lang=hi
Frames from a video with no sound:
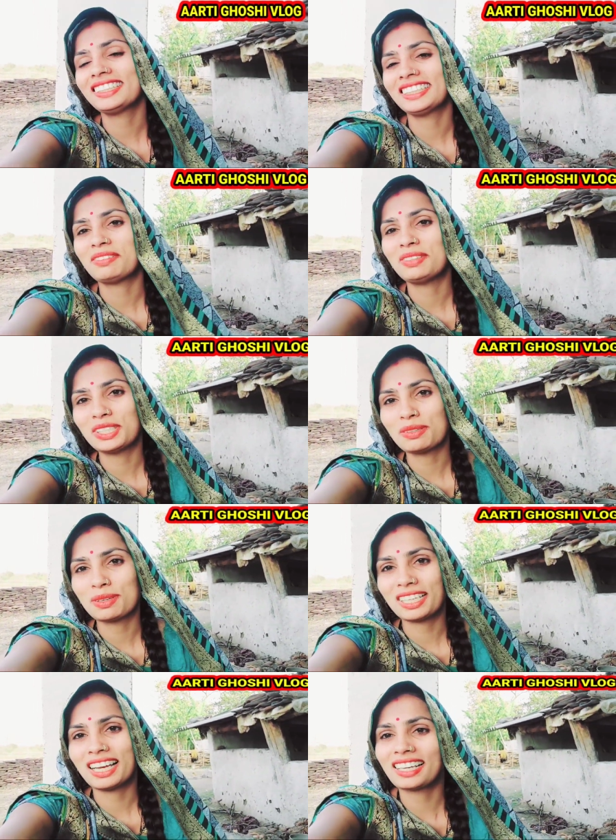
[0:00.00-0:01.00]
ठीक है वीडियो
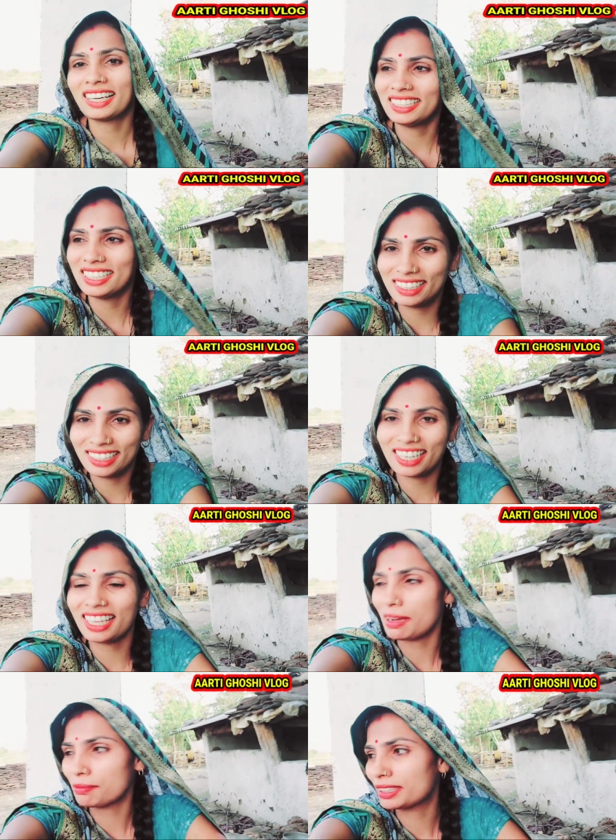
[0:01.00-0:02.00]
में जानकारी याद रहा है
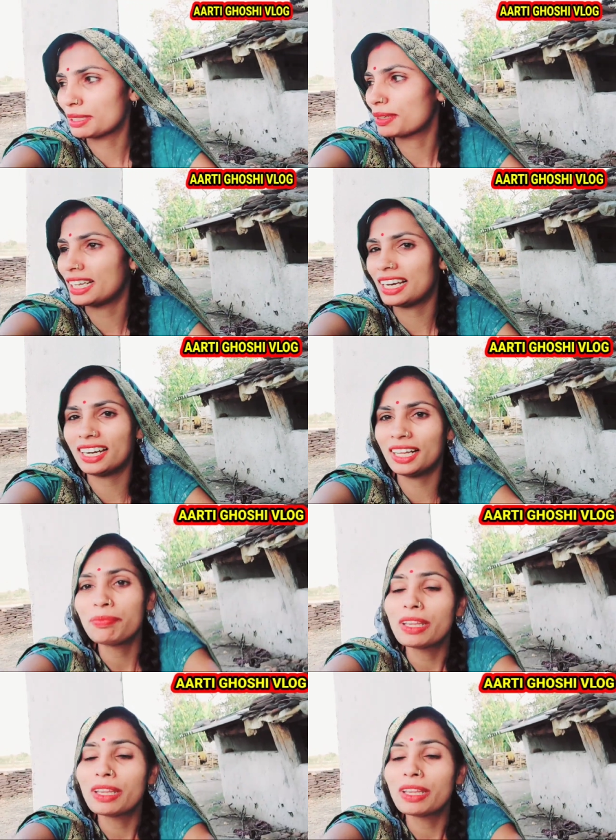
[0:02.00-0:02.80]
आप सबके लाने